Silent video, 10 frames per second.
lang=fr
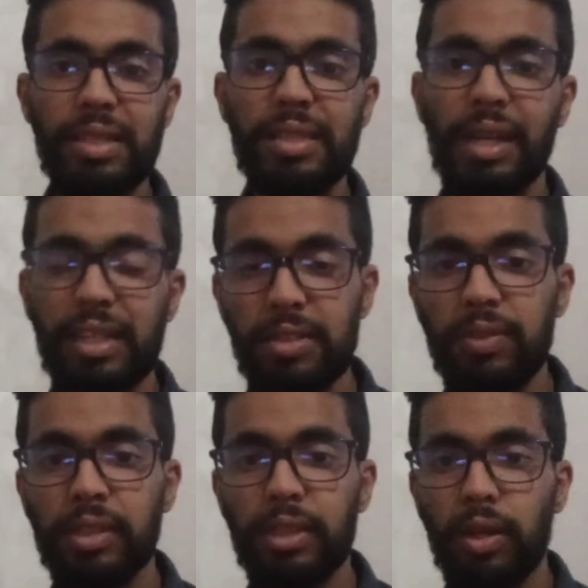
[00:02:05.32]
ces
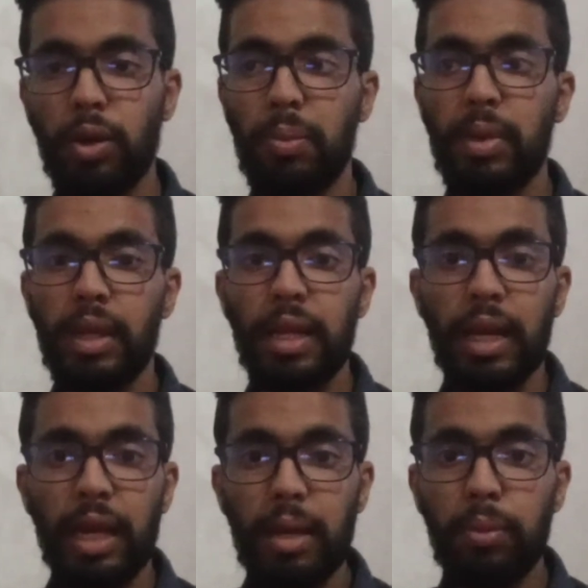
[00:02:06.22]
activités, comme
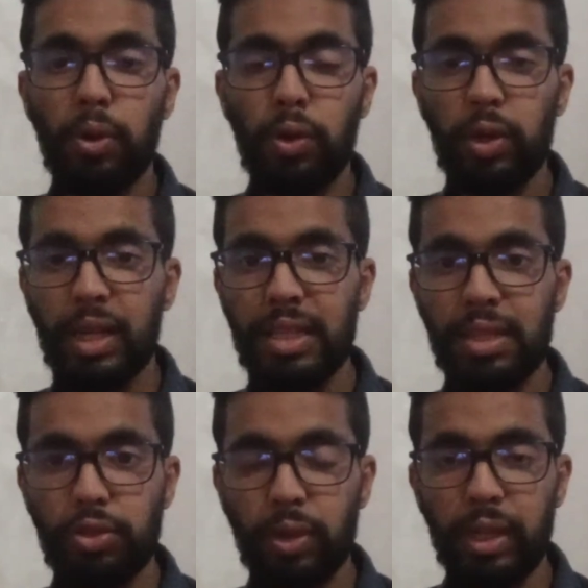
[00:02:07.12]
les banques, les
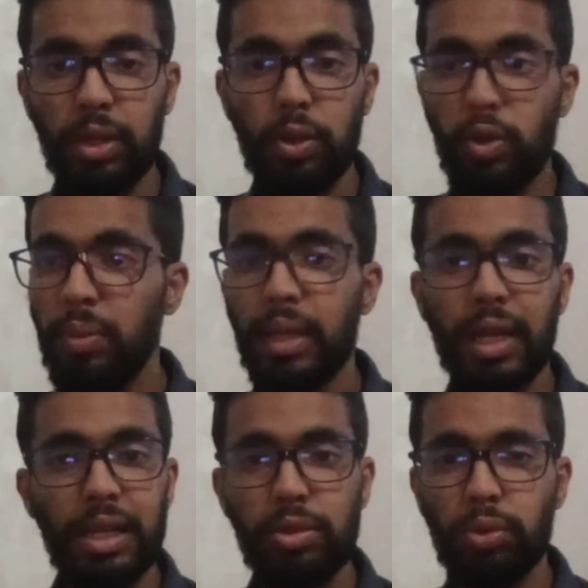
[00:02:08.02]
agents
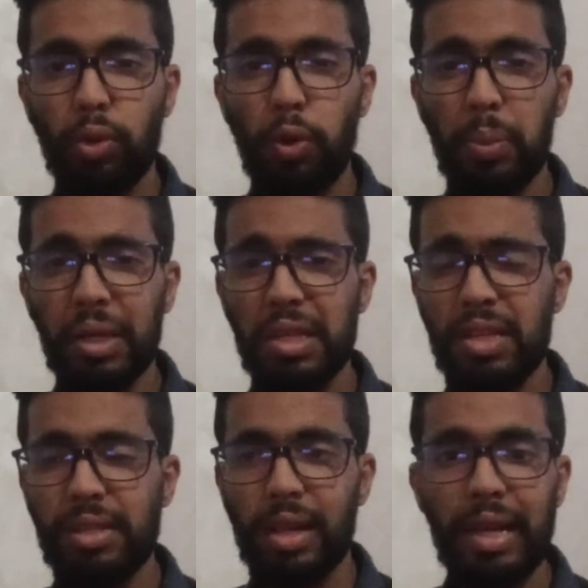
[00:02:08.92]
économiques, les
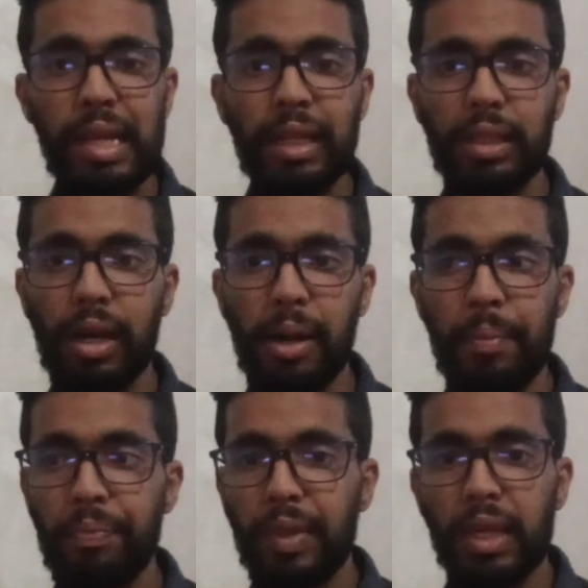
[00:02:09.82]
entreprises, l'État,
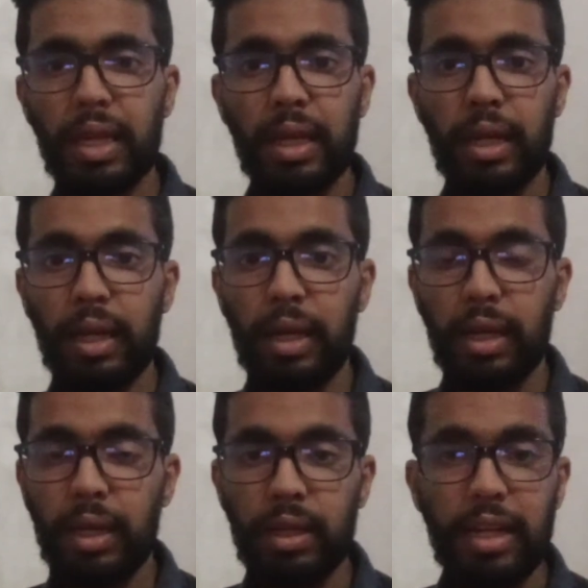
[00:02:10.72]
euh,
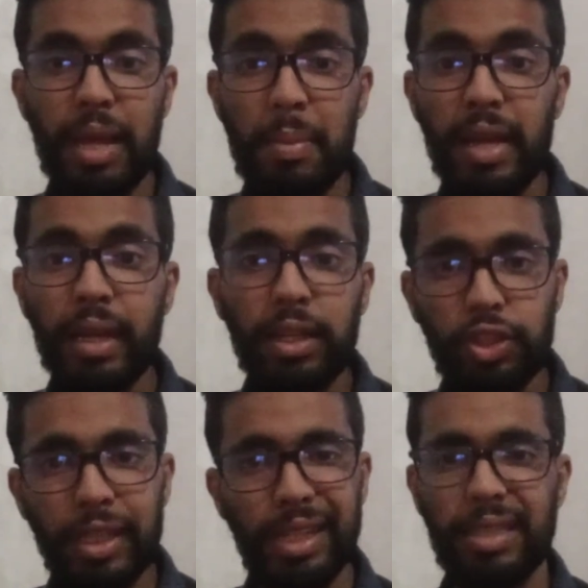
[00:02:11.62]
les
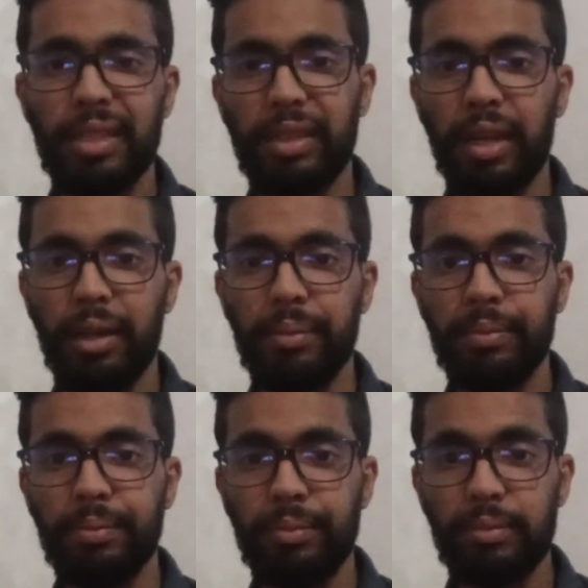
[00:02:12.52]
ménages, etc.
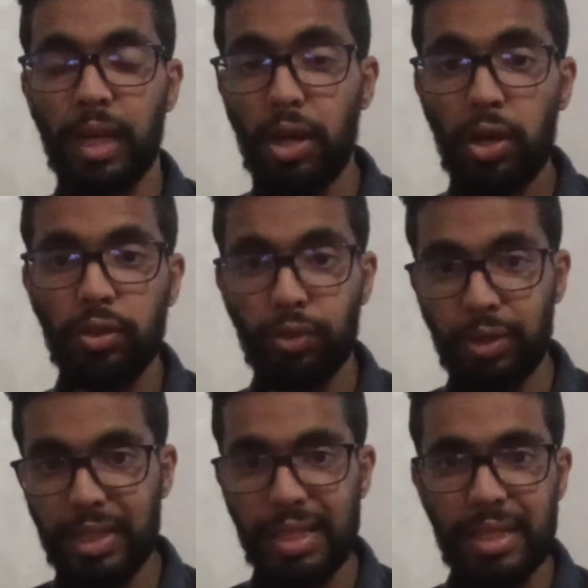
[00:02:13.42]
D'accord
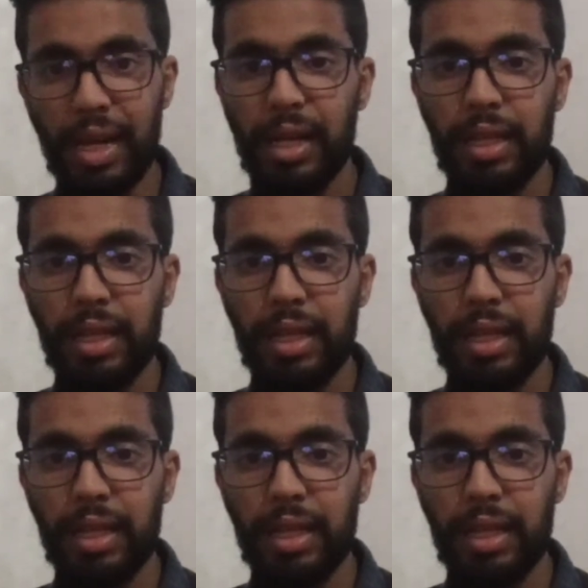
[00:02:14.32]
Donc, c'est ça